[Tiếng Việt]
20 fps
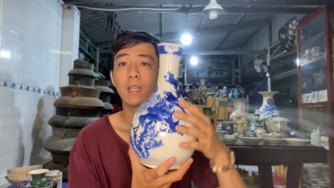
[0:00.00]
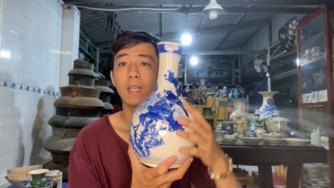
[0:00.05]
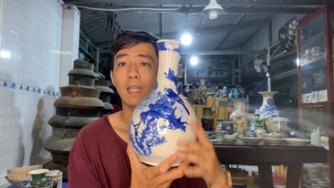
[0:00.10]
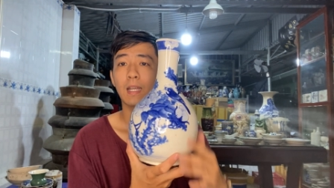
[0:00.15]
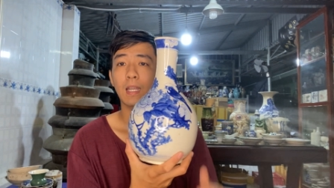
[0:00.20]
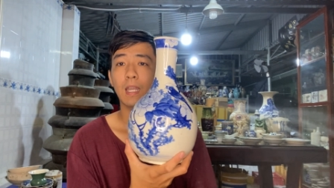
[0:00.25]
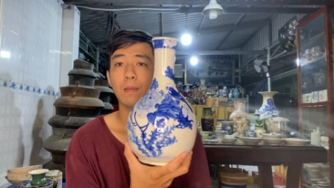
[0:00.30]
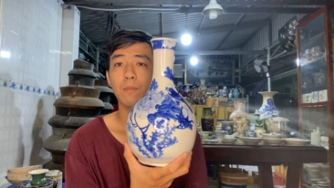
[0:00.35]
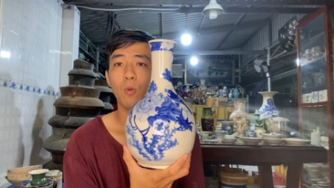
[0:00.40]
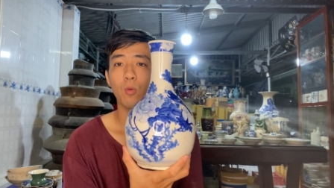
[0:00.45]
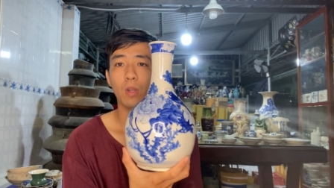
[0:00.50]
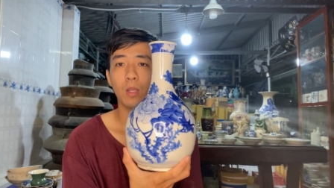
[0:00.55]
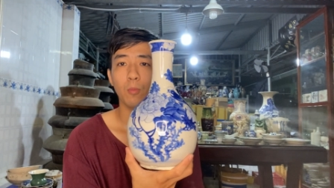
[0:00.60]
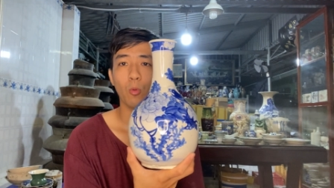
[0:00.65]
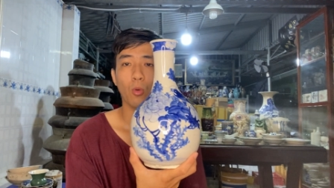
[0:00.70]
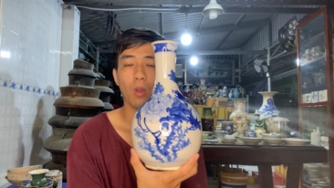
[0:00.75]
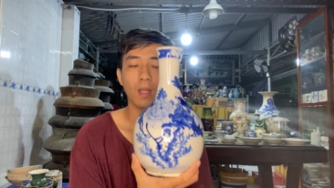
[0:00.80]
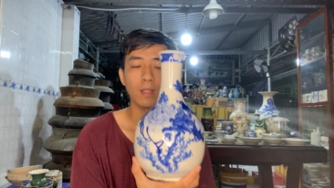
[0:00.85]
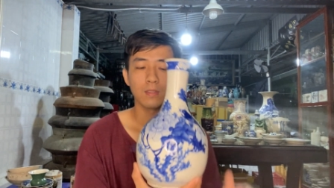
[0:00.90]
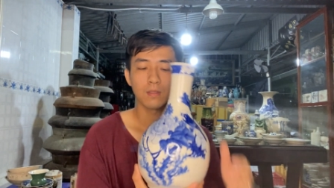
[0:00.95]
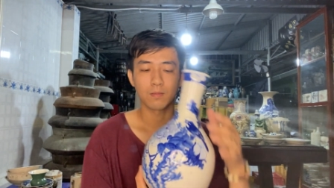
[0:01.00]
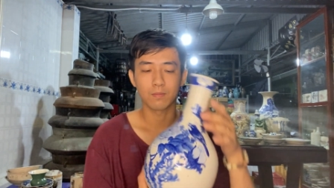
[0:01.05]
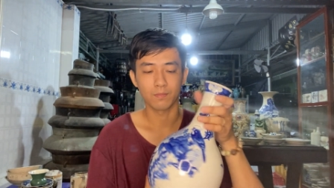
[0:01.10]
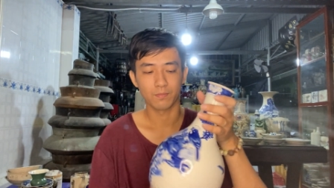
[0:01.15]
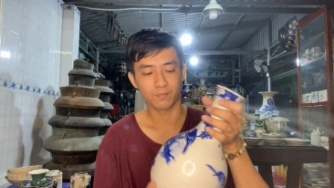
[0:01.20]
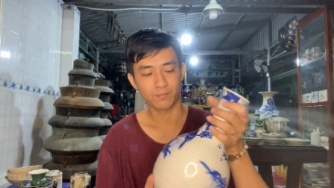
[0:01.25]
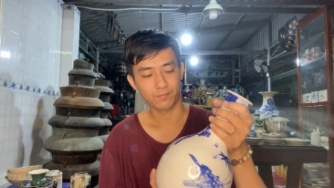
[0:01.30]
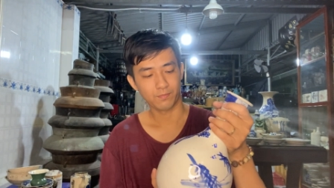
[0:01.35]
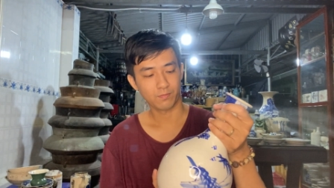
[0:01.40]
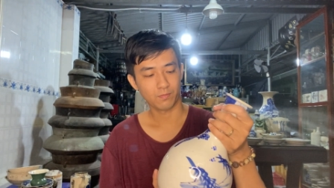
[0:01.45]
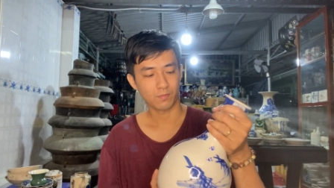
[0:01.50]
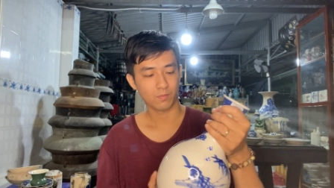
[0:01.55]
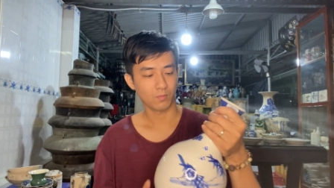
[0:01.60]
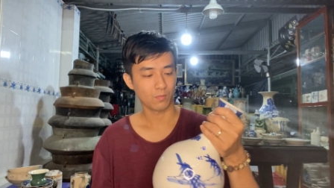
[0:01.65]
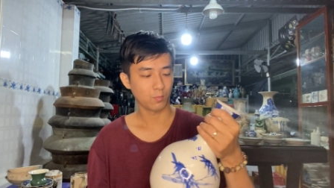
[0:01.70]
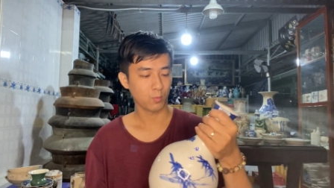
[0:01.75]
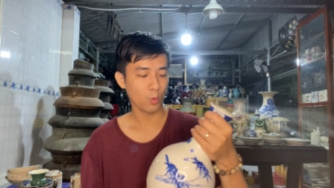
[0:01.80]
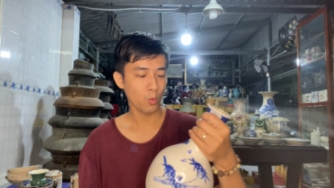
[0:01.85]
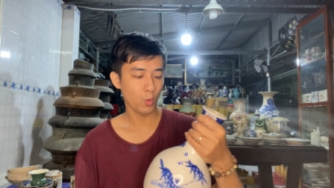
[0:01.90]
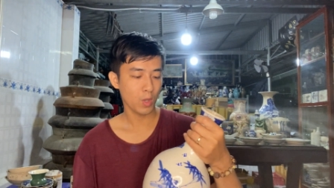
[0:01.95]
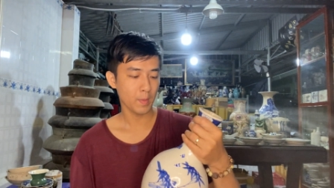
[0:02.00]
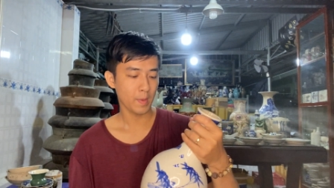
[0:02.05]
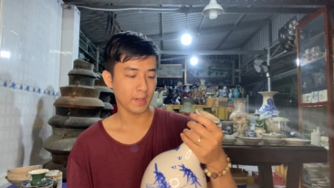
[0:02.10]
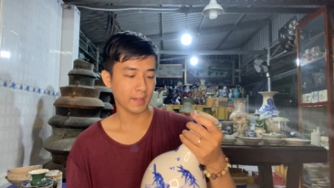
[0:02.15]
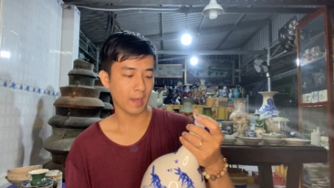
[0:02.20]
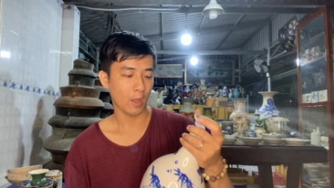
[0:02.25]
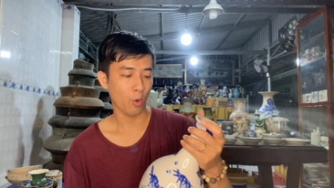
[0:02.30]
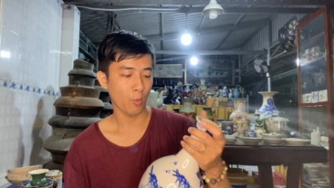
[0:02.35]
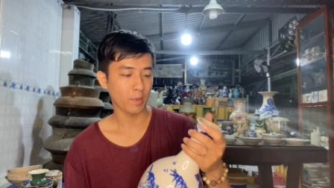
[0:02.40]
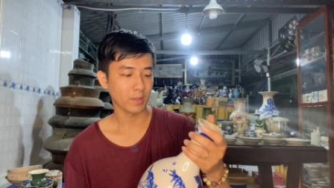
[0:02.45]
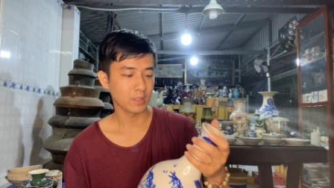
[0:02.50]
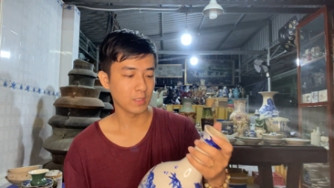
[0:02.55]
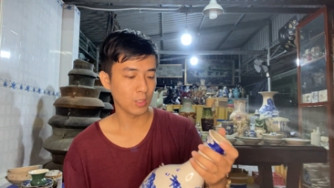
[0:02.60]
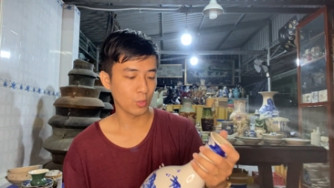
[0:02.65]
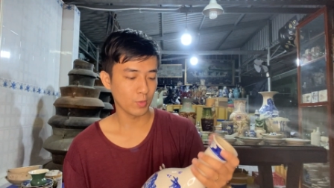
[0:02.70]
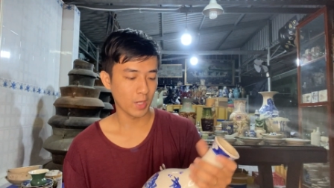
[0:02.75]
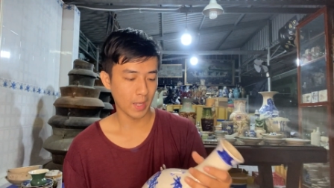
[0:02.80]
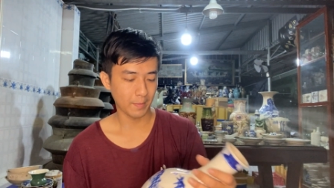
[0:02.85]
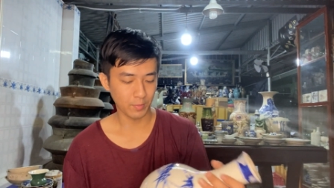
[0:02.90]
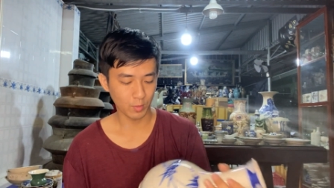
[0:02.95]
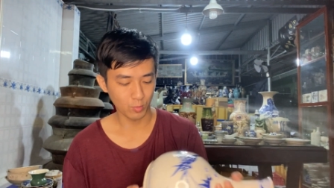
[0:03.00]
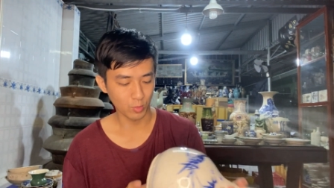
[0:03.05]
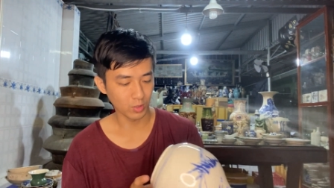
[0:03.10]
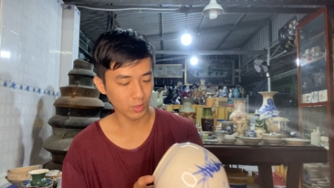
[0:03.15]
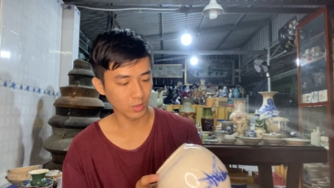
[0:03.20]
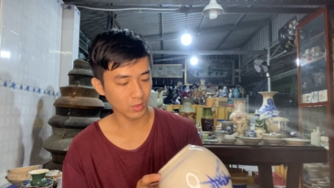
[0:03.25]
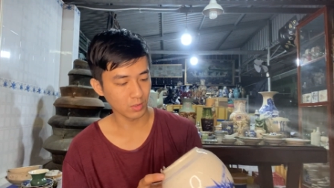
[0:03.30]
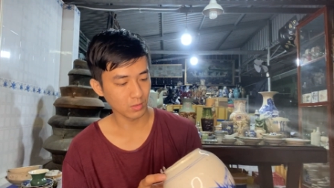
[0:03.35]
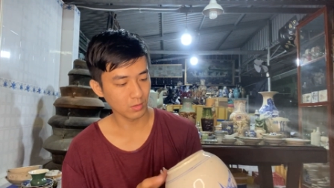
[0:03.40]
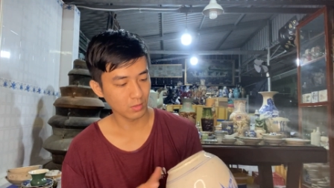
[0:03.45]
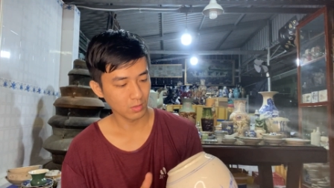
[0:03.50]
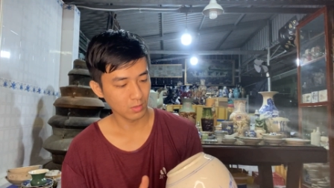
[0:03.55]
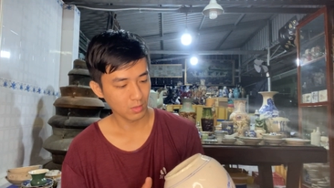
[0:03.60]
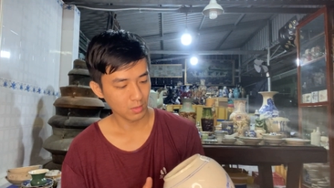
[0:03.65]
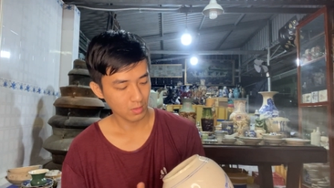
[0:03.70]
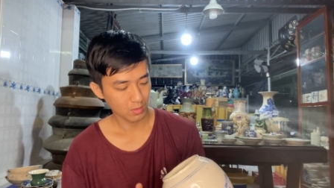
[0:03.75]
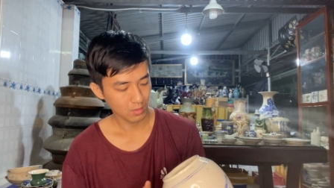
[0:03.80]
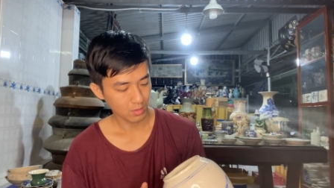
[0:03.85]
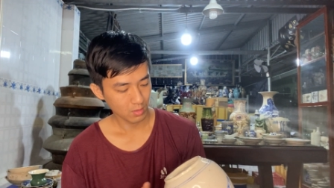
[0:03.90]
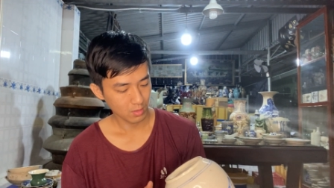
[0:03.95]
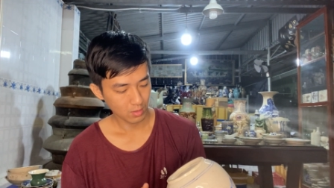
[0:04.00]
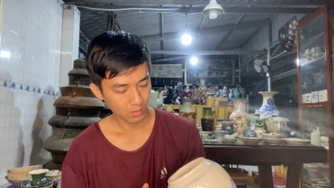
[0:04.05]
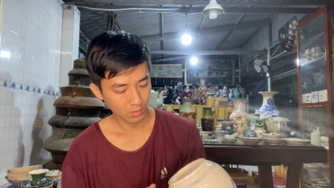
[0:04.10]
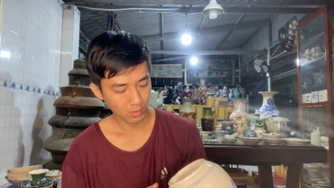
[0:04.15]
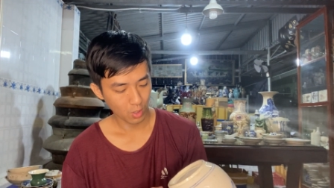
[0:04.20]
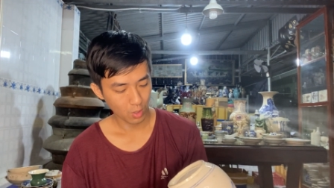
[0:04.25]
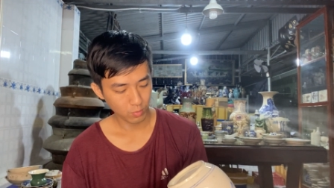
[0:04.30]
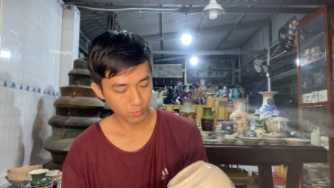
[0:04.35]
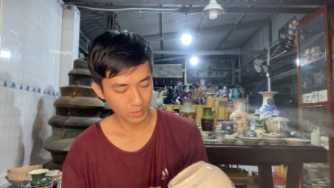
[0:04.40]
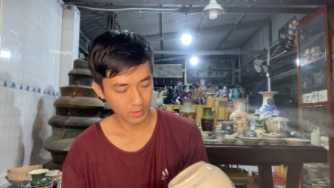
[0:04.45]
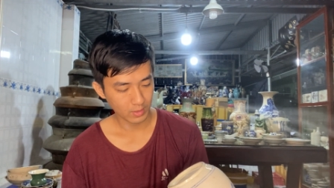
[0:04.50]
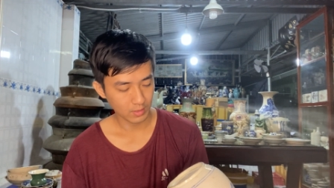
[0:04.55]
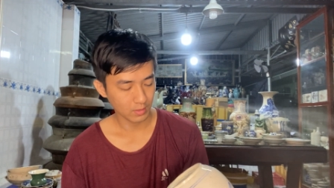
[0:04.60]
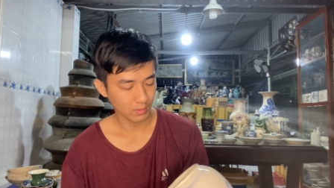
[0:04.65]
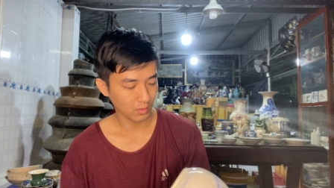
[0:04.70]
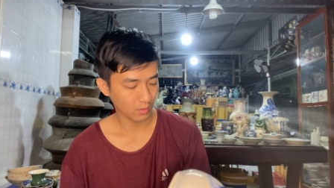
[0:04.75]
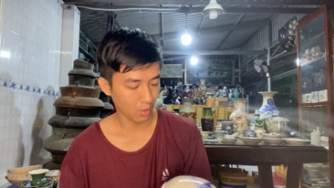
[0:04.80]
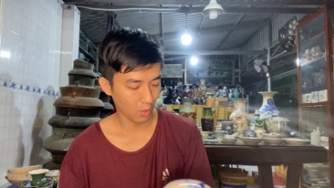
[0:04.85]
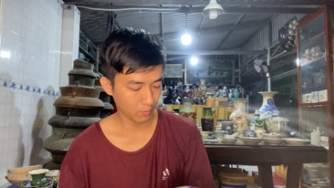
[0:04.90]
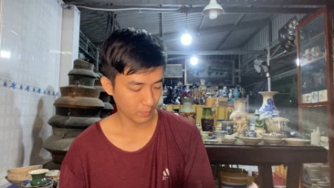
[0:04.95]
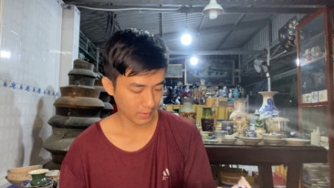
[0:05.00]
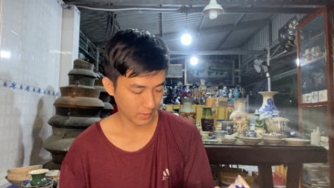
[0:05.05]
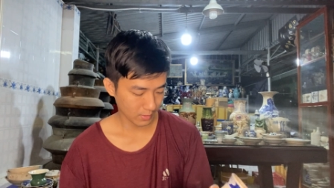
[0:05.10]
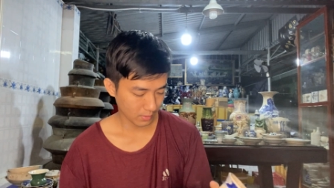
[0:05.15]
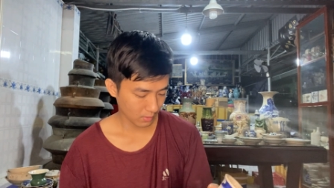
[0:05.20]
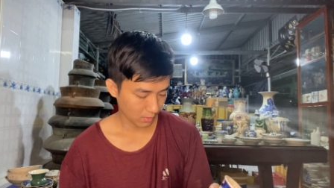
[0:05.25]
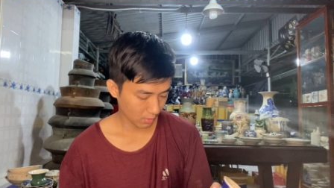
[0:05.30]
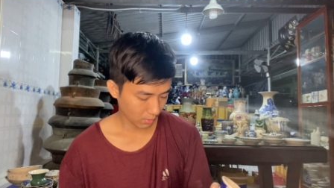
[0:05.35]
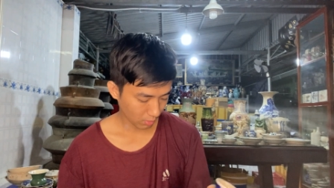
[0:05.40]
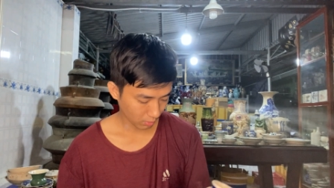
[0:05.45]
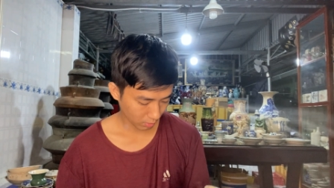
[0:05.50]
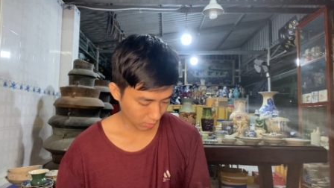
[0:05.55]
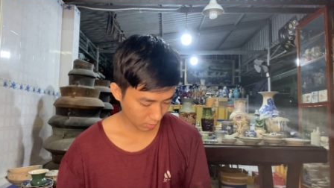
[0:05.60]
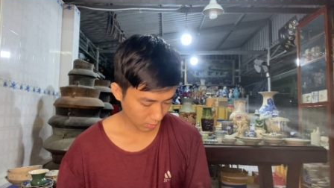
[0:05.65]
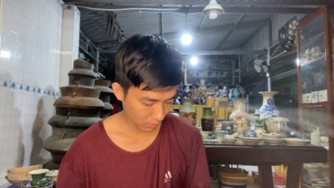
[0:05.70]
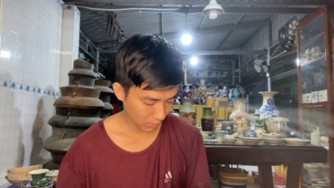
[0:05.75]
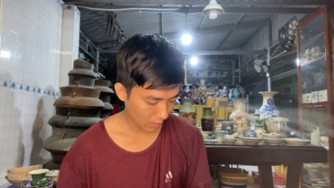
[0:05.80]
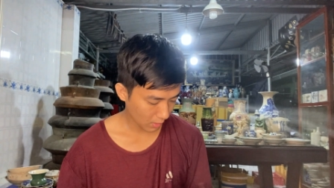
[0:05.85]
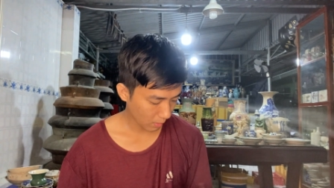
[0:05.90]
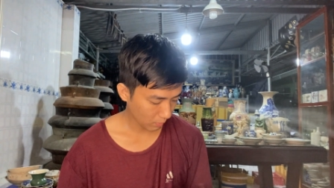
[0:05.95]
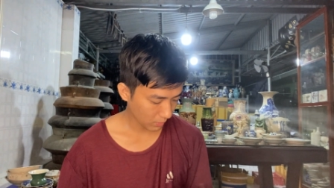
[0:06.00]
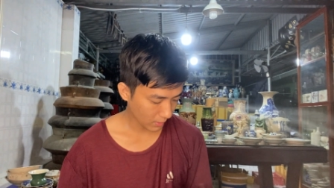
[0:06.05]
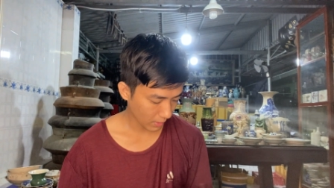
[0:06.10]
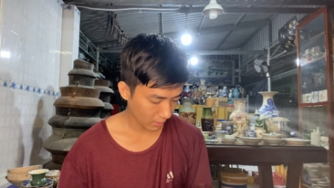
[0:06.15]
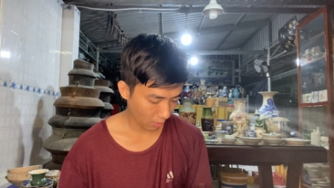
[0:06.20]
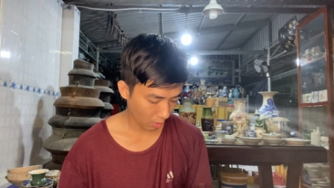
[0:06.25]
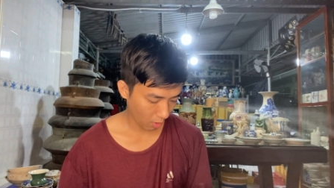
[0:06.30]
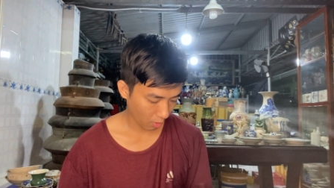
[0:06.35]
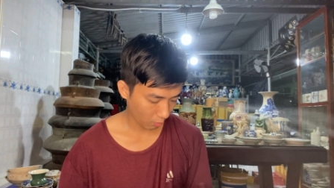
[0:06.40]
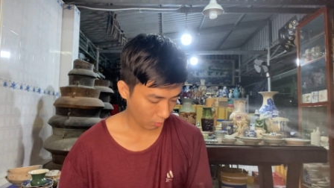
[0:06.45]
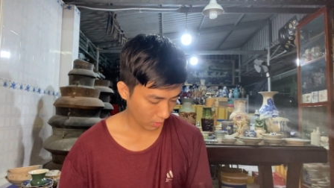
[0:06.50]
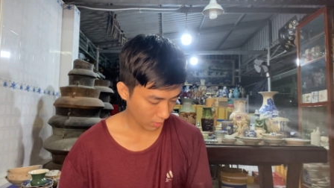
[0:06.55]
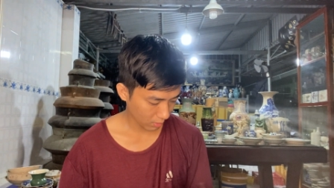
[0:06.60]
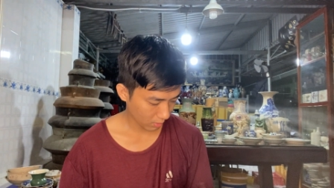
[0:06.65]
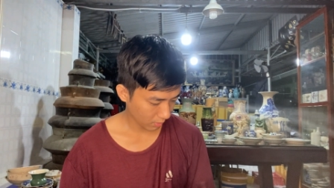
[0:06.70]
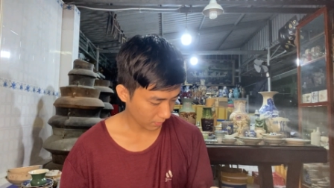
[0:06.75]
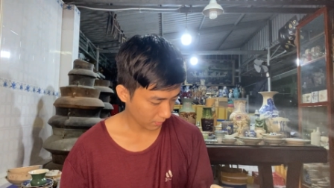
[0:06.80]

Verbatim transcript: là cái một cái bù lệch phú quý bắt đầu mà siêu đẹp luôn mọi người cốt này cốt này giống Sài Gòn quá